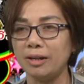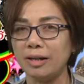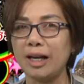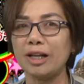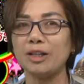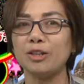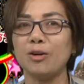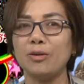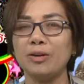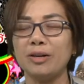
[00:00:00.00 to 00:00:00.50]
ณ
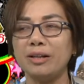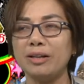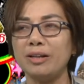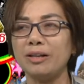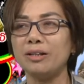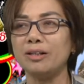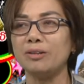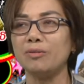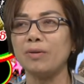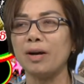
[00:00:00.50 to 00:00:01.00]
ตอนนี้
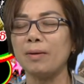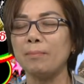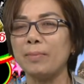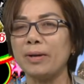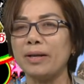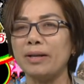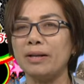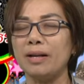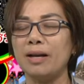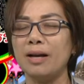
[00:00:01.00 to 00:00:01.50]
ถือว่า
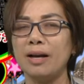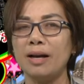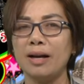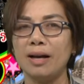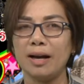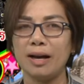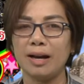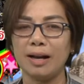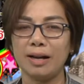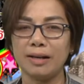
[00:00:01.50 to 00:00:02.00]
เป็น
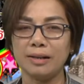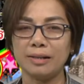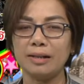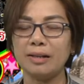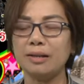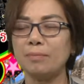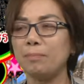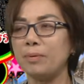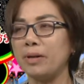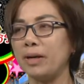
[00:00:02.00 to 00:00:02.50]
อะไร
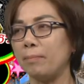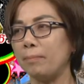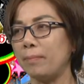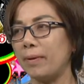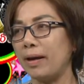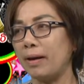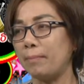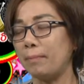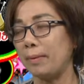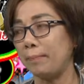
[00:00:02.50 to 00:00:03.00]
ที่เปลี่ยนแป
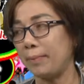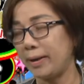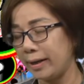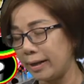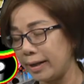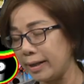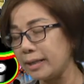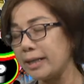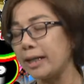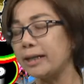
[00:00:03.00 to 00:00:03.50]
ลงแบบเห็น
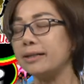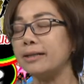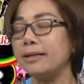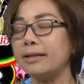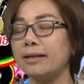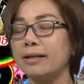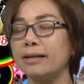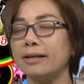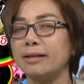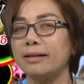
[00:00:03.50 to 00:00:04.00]
ได้ชัดเจ
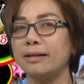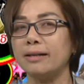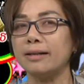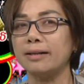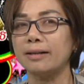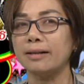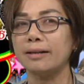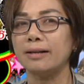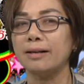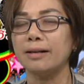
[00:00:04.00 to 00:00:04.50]
นสังค
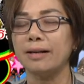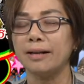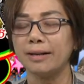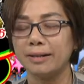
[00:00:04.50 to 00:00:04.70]
มเปลี่ยนไป